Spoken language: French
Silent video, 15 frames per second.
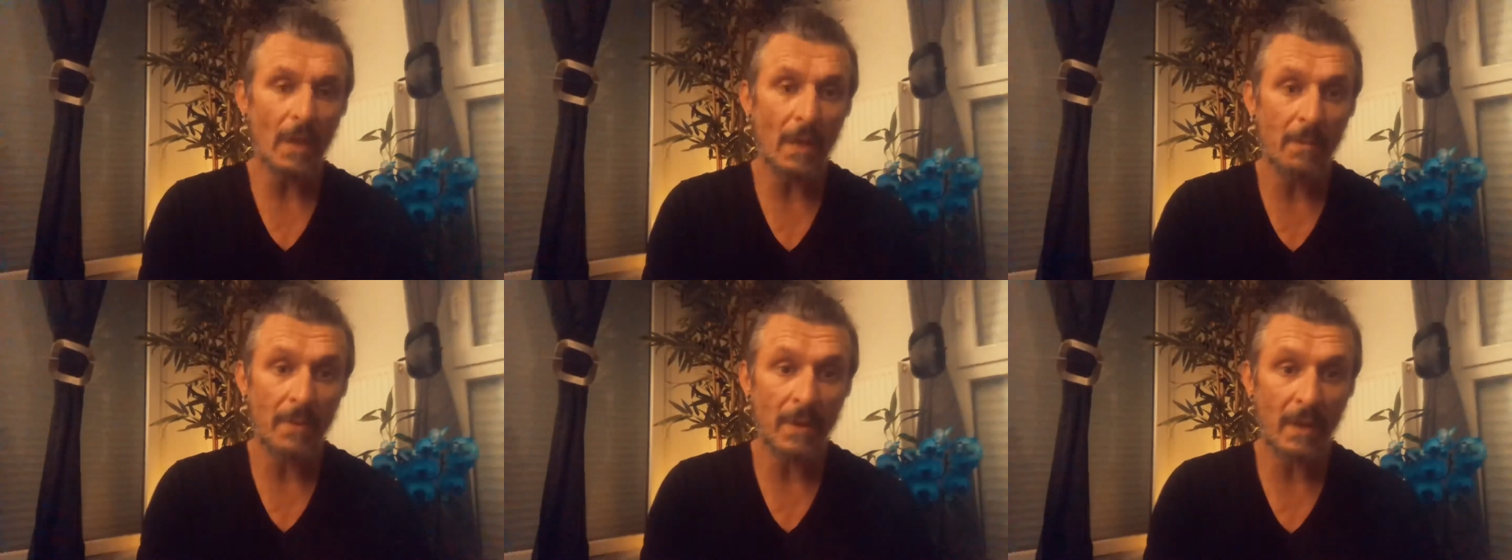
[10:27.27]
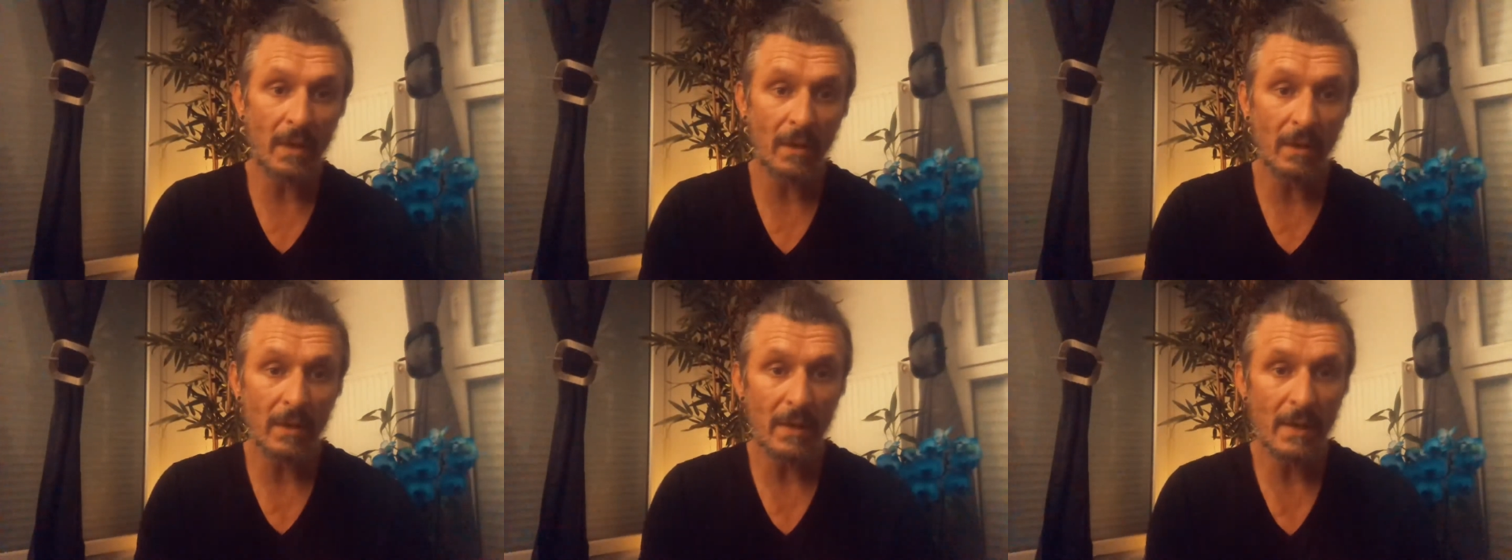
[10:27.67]
eh
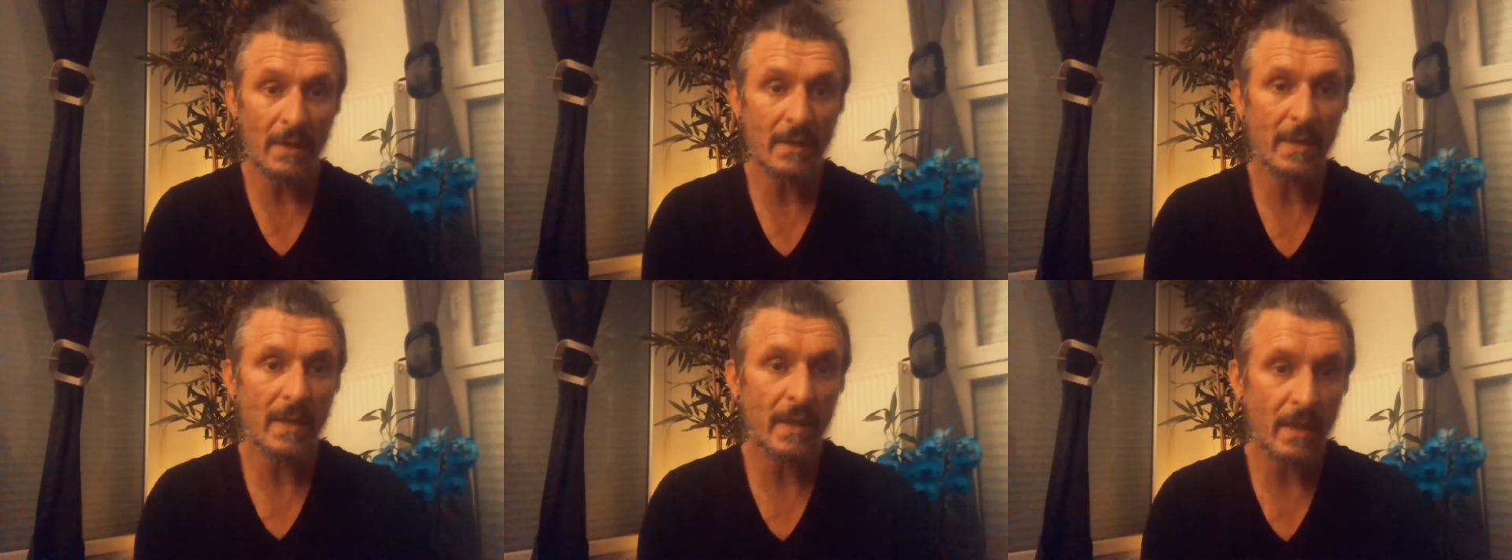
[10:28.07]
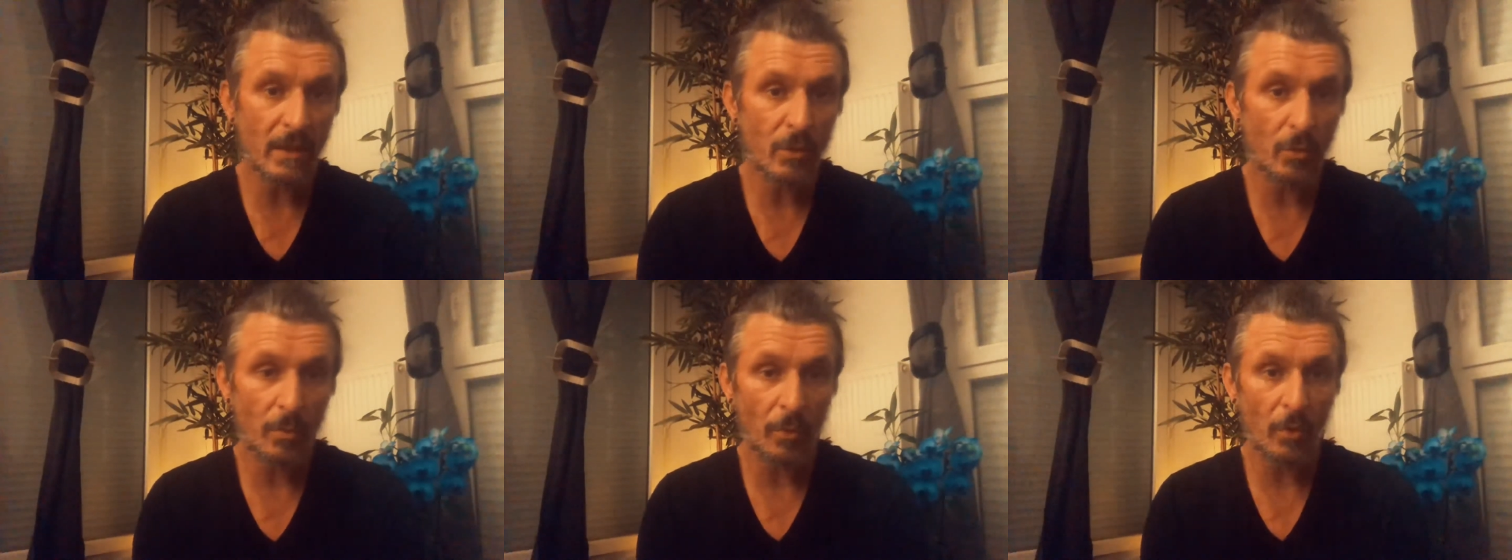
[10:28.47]
bien, essayez
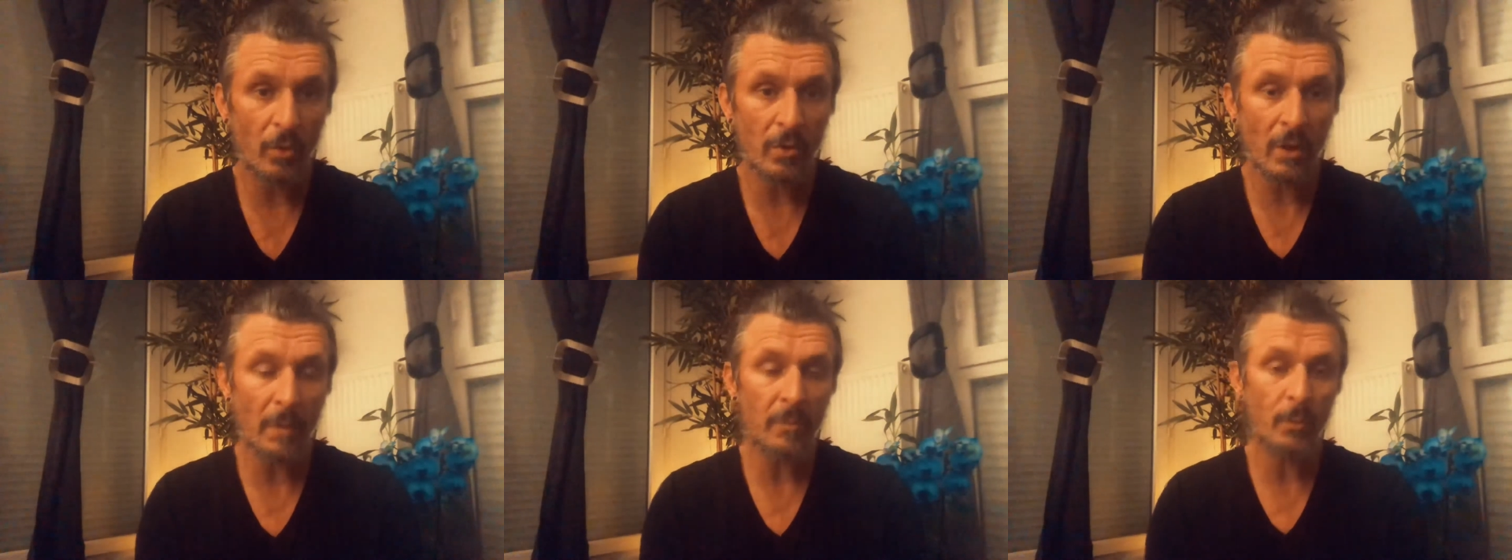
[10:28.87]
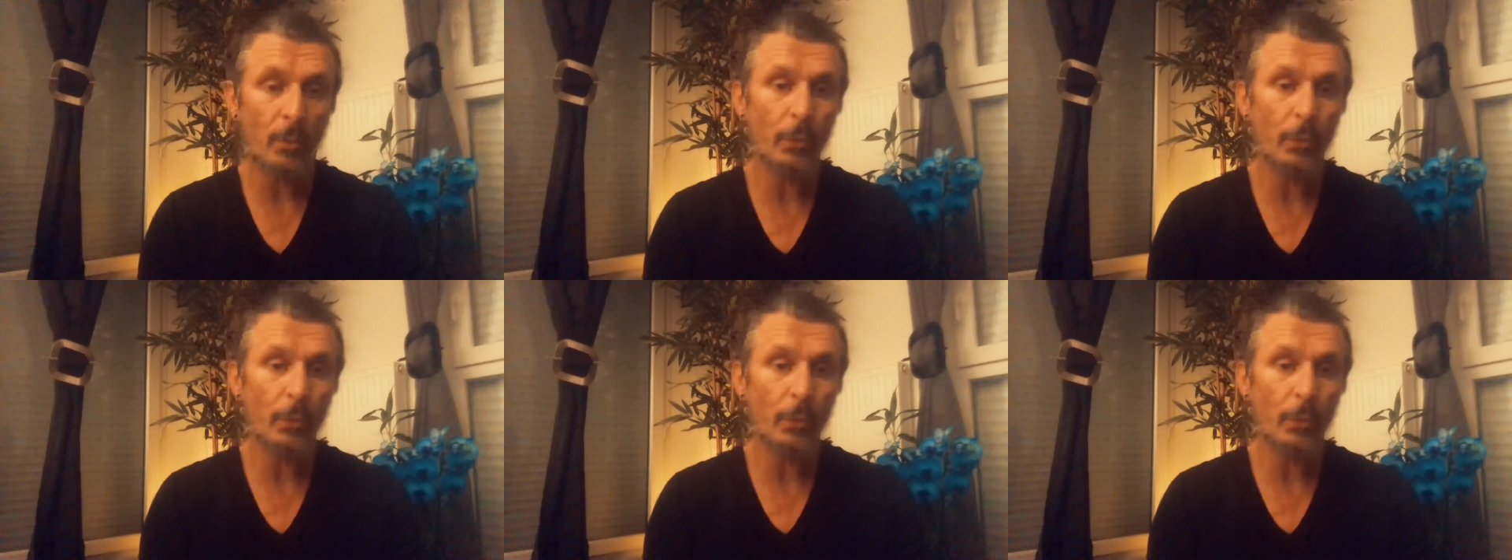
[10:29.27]
de prendre un